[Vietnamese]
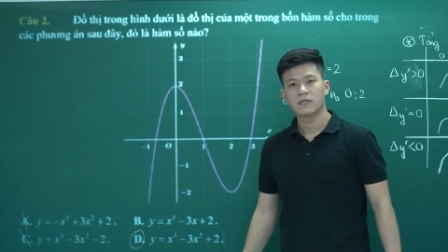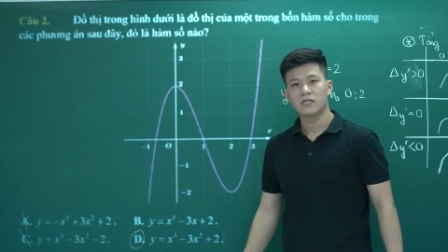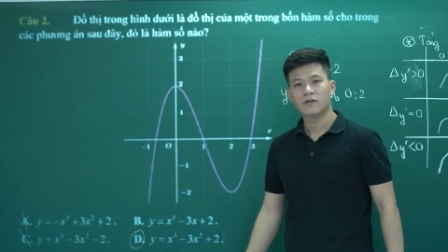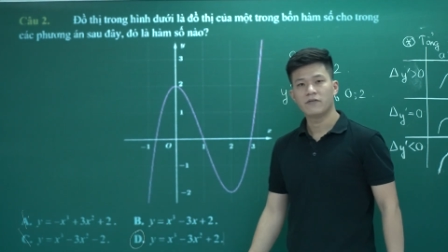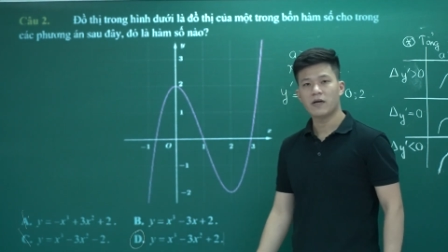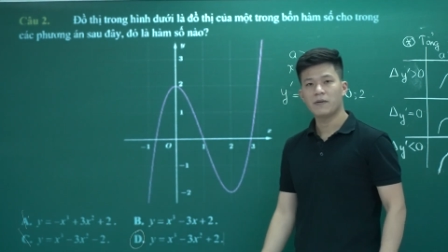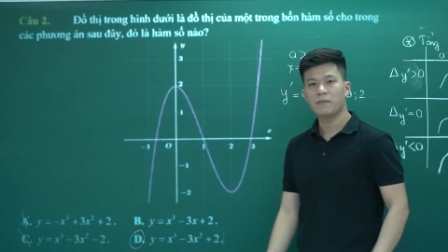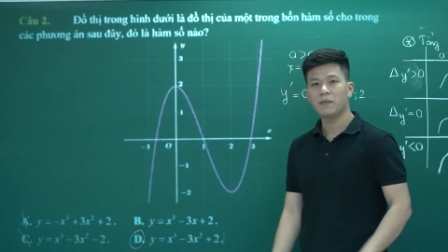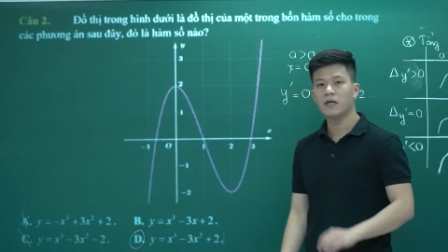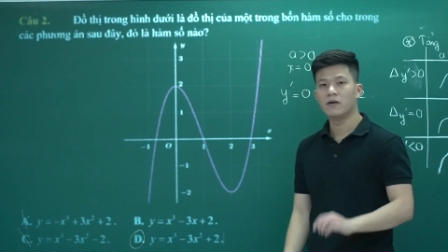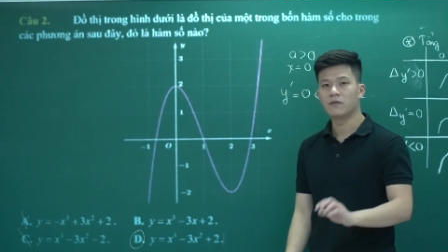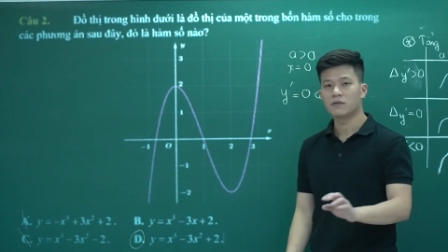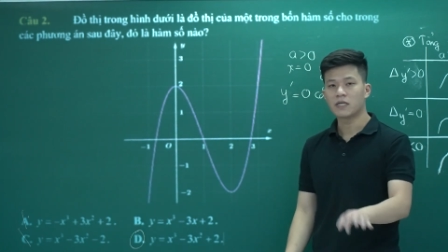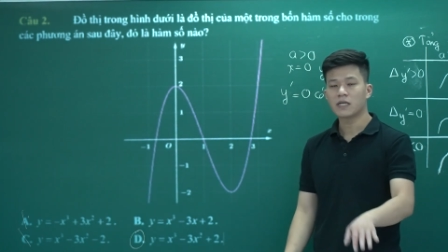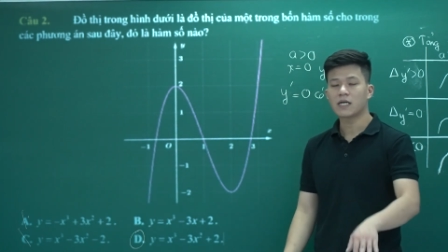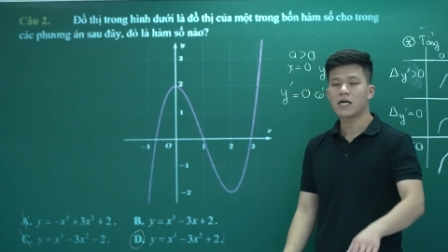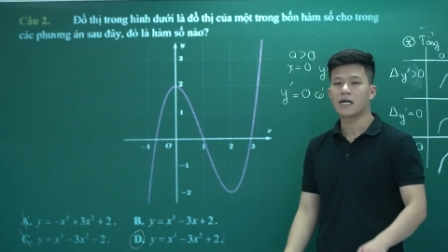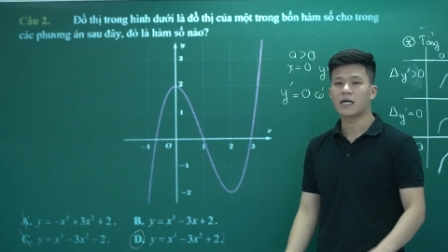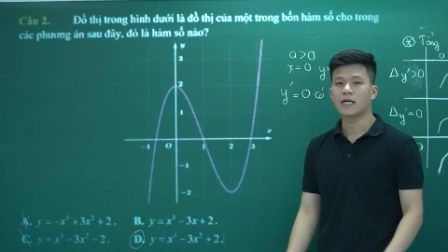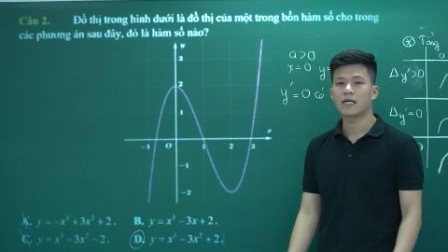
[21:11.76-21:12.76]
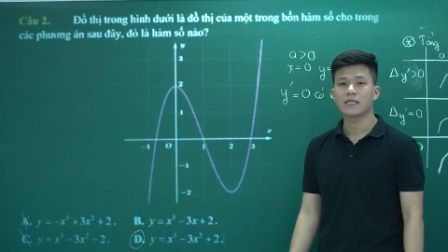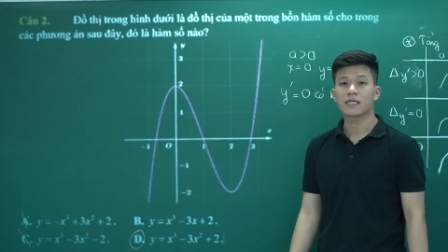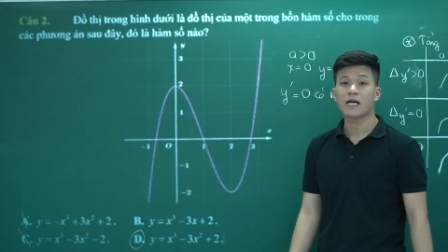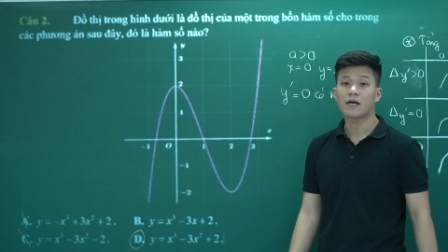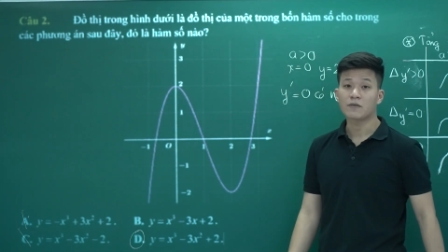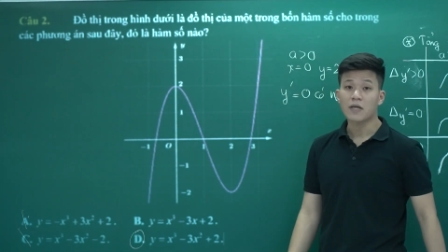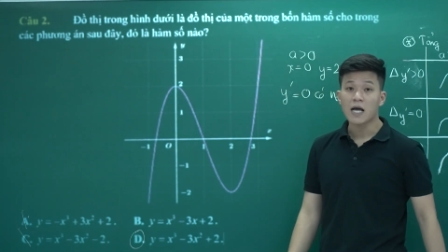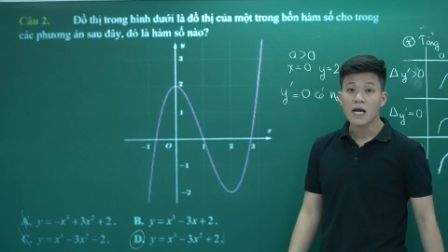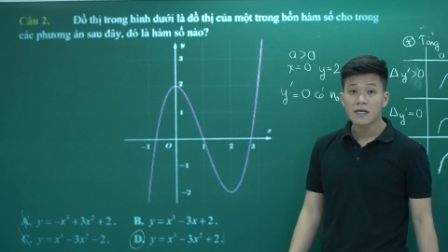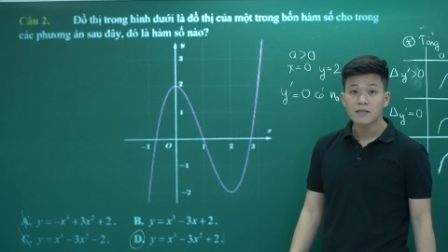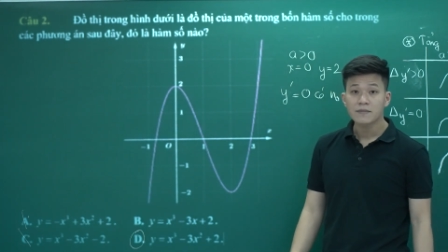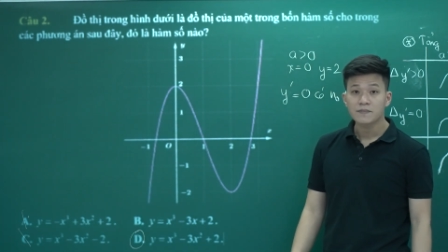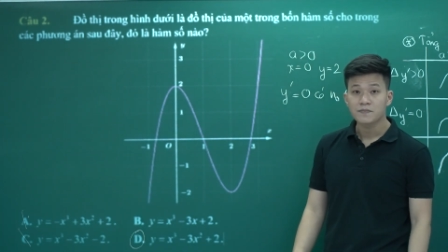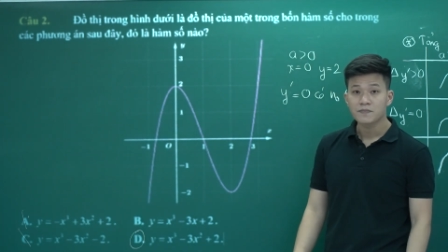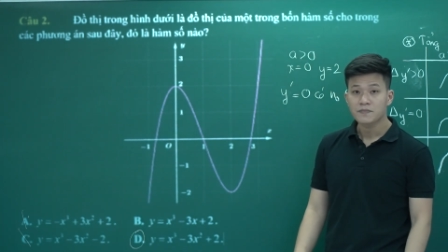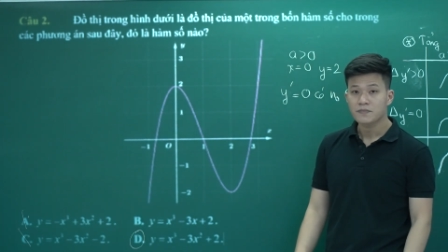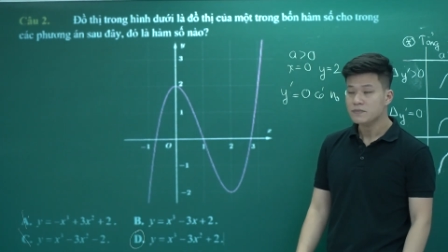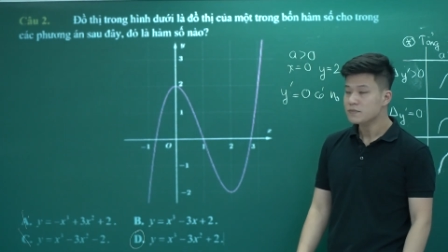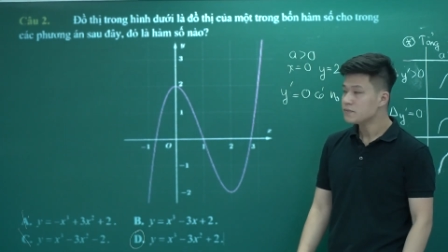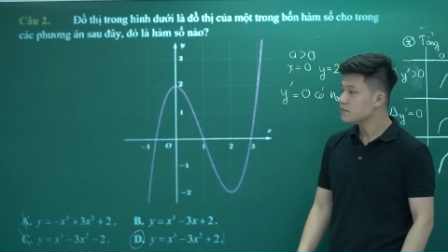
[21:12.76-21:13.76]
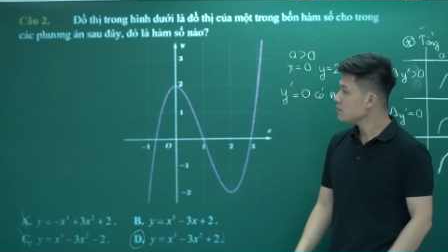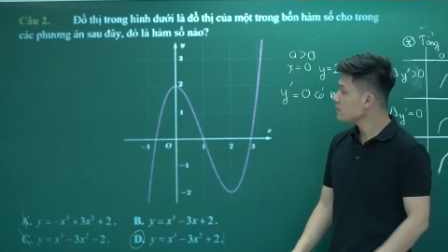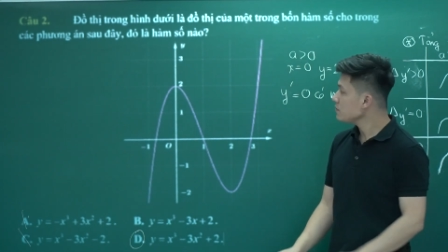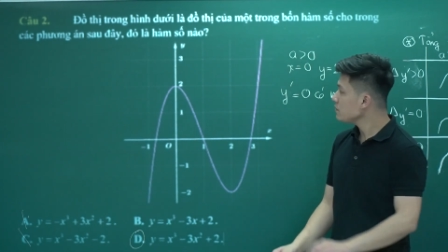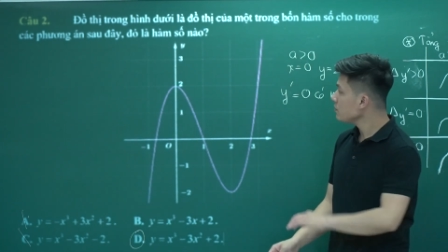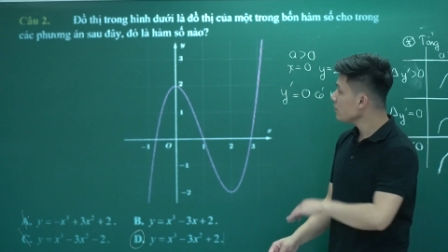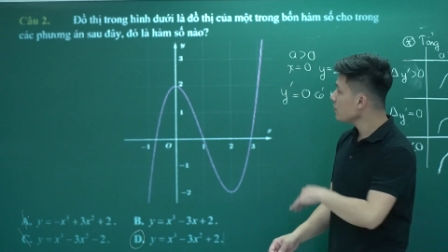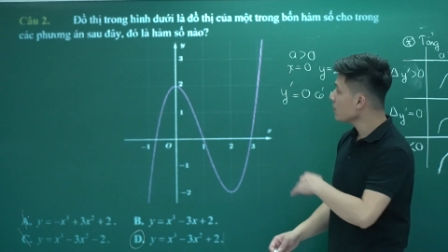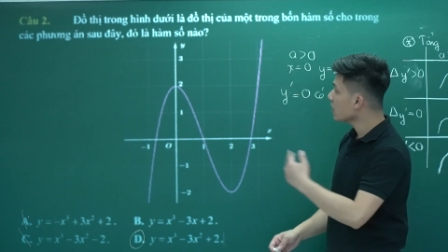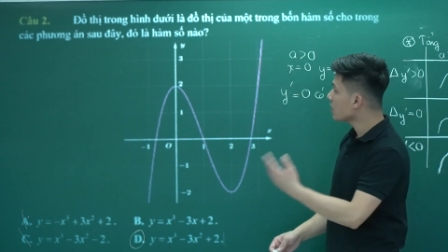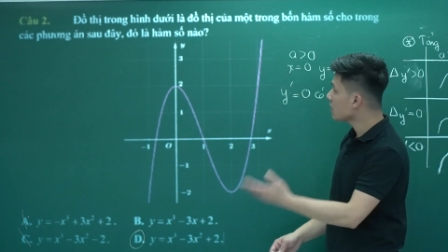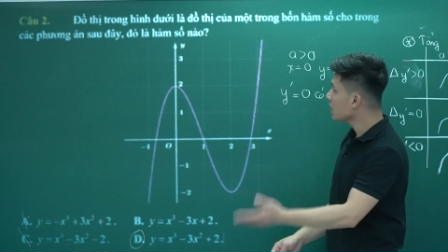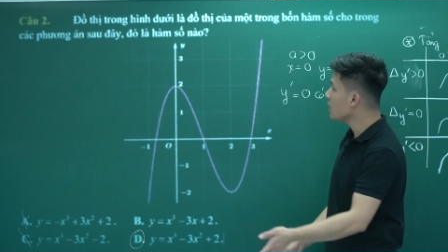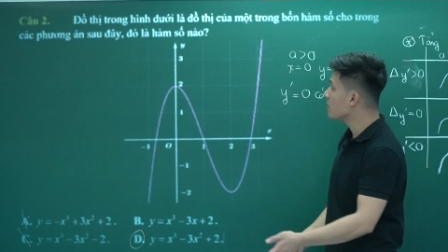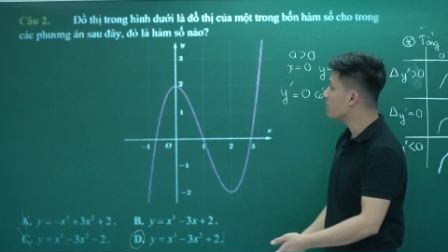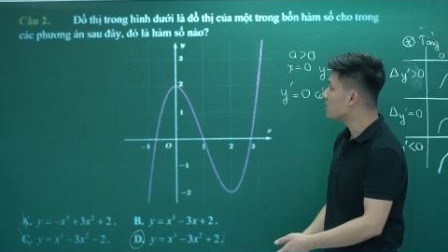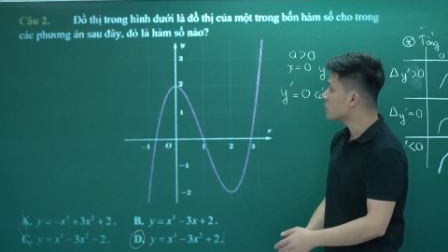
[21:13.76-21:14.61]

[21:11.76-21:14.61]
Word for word: Như vậy em hiểu tất cả các cái thao tác để